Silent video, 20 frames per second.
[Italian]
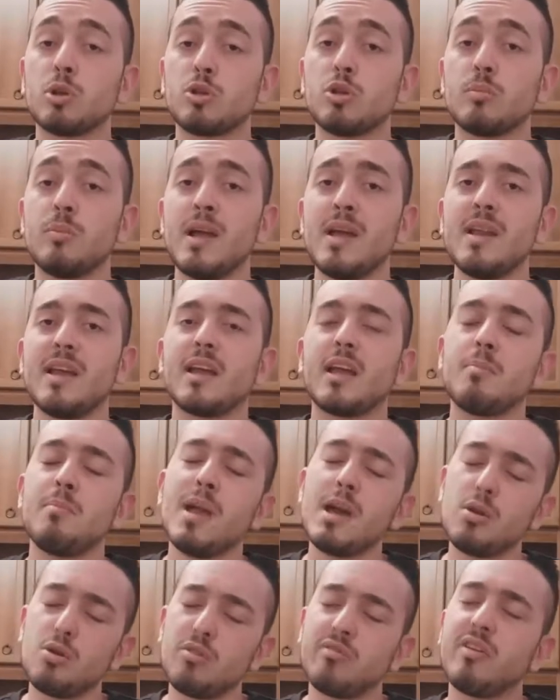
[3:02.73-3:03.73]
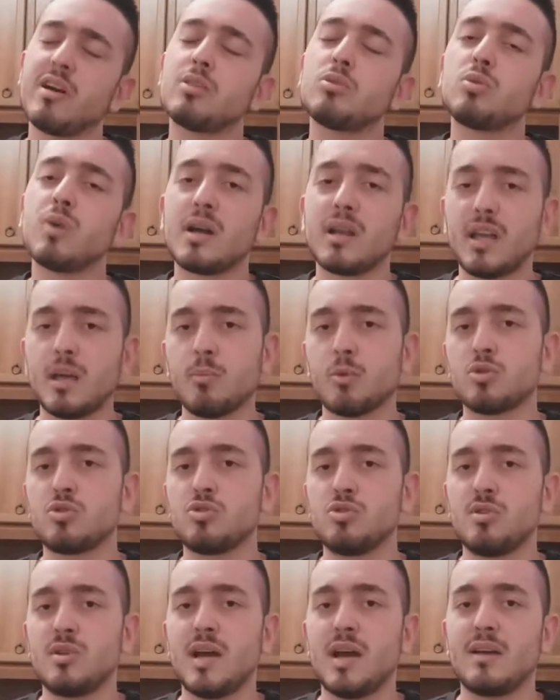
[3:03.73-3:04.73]
molto bene e che mi hanno fatto anche
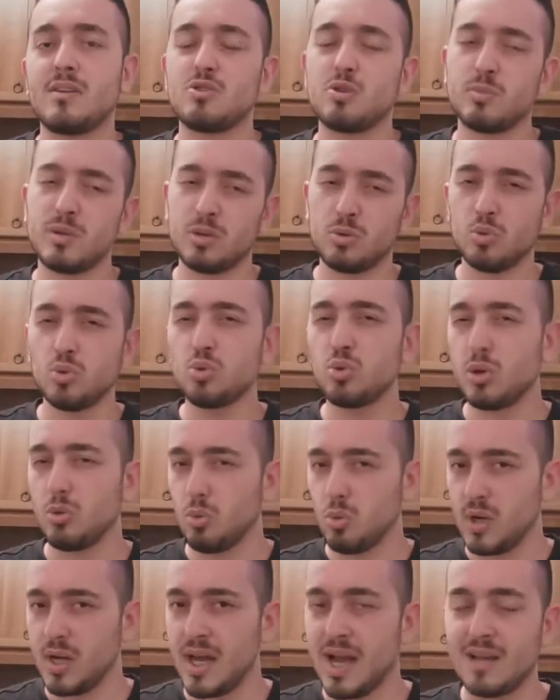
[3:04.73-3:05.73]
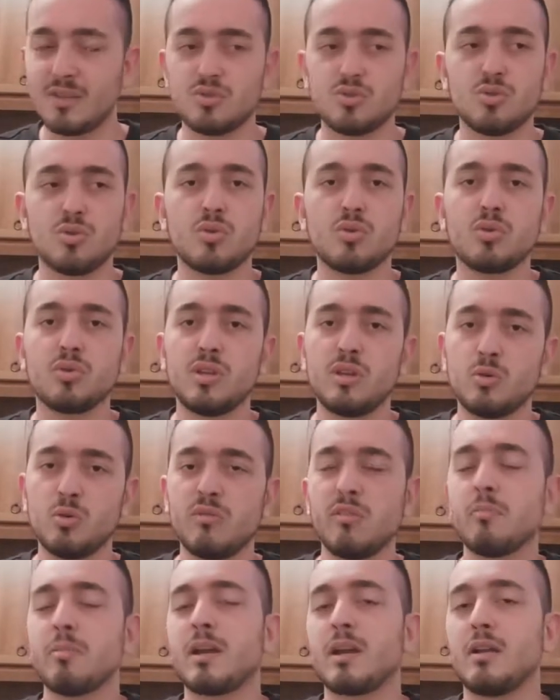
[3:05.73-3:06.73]
emozionare, soprattutto in un caso di cui
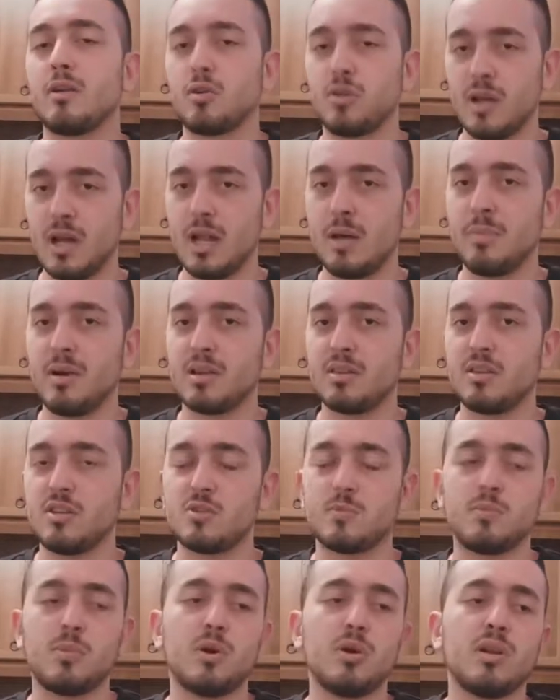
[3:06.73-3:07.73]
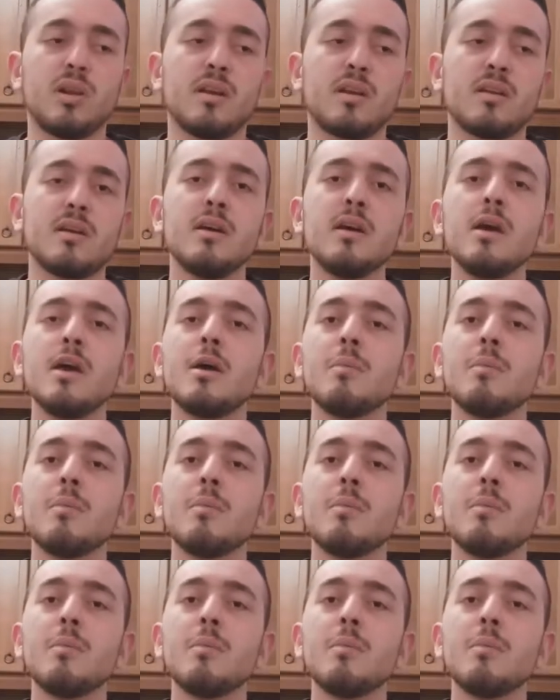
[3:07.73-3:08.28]
vi parlerò nella parte spoiler.